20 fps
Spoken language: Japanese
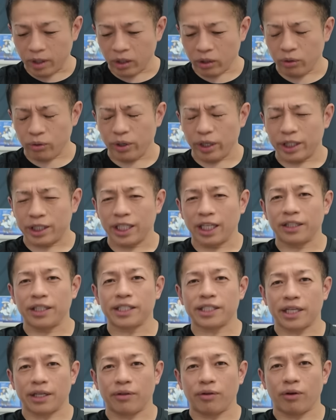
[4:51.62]
よく言ってたん
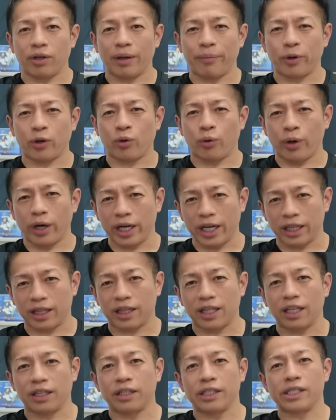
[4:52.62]
ですけどやっぱ怖かっ
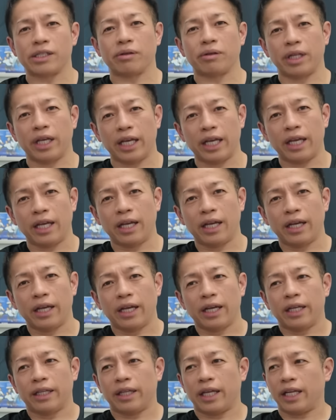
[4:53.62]
たんですよね
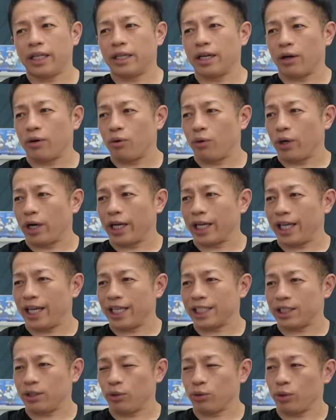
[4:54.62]
何かこう上
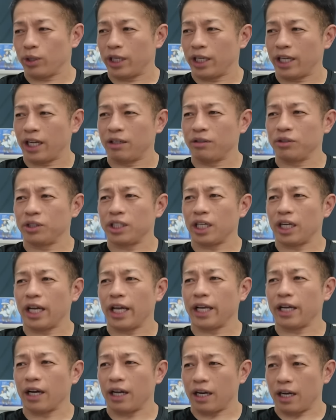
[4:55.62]
げ足を取られるんじゃ
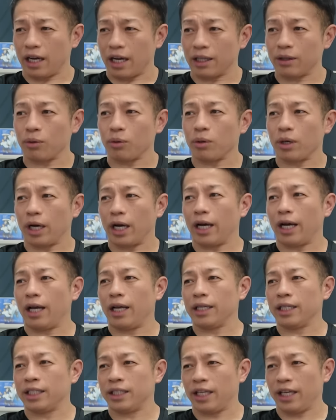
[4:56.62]
ないかなと
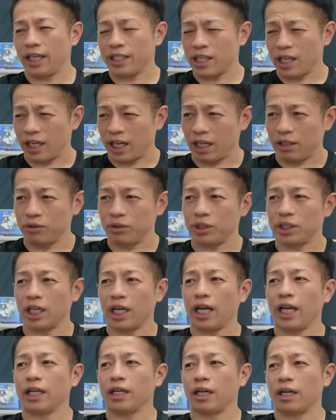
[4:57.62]
か否定されるんじゃ
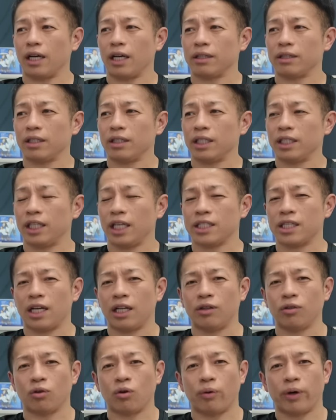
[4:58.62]
ないかな否定さ
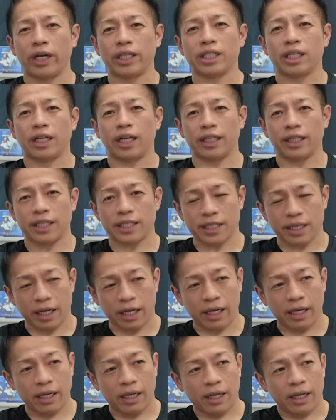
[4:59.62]
れるの怖いじゃないです
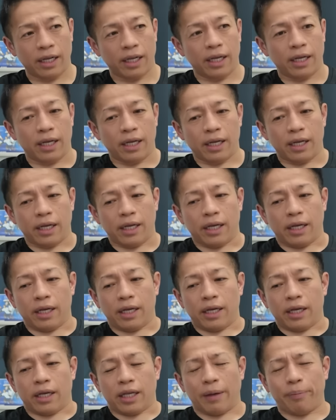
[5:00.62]
か
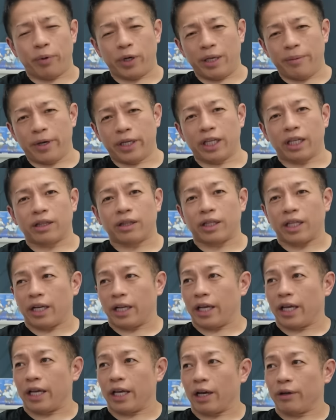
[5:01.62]
やっぱり今だって
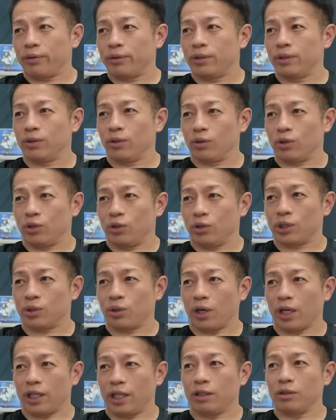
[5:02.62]
ねヤフーのス
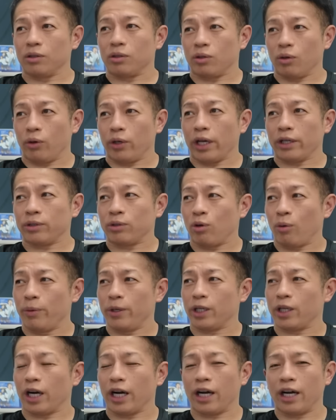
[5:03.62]
とか出ると
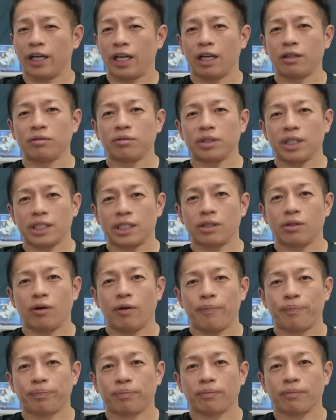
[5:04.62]
ヤフコメに書かれるんです
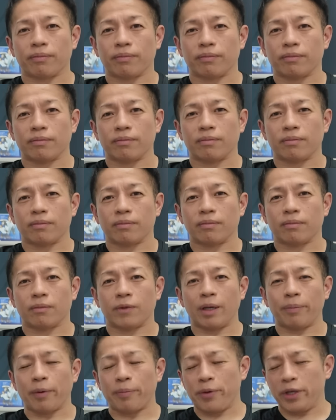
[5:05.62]
よ
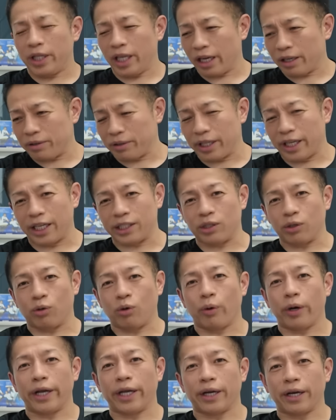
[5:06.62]
やっぱ見たくないですよ
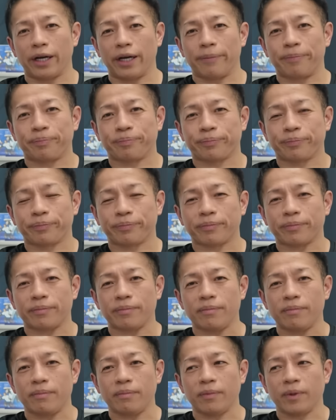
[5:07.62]
怖いから
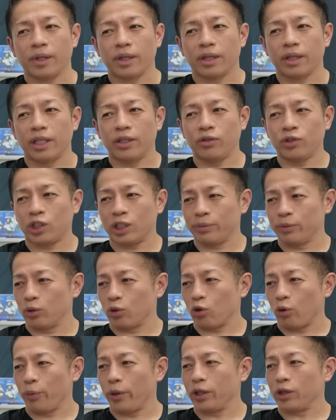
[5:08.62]
YouTube
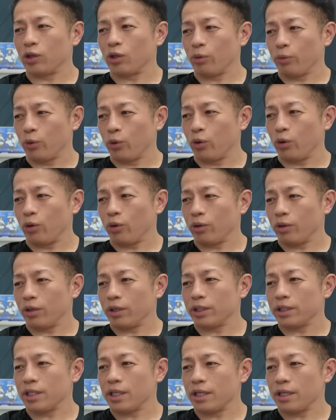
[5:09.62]
のコメントも
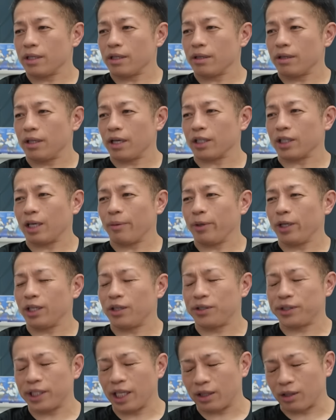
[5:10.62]
なんかたまに
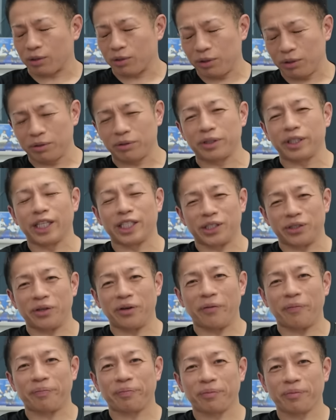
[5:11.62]
ぐさっとくるんです
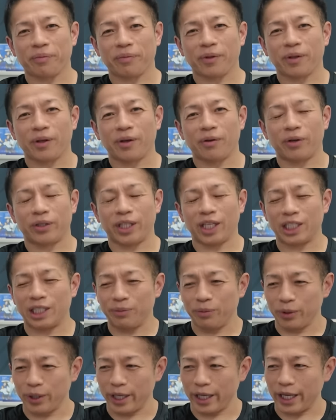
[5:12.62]
よ私
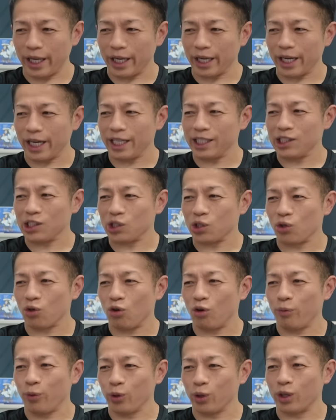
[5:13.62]
もね感
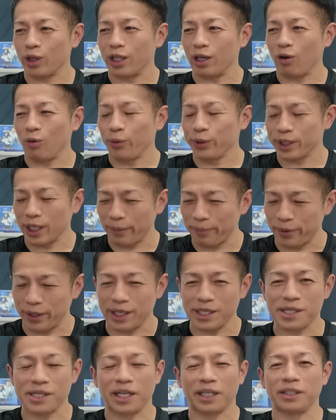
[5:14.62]
情を持った
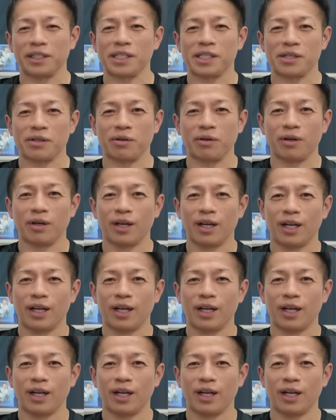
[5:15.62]
ホモ・サピエンスなんですよ